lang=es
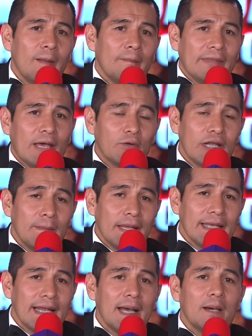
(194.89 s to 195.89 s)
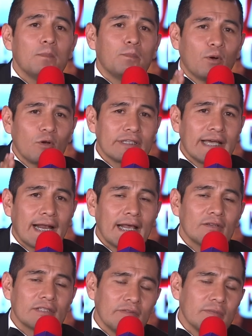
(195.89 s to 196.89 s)
de una manera por los
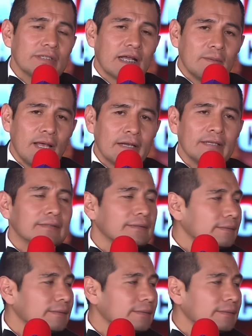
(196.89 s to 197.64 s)
guerreros que fuimos arriba del ring.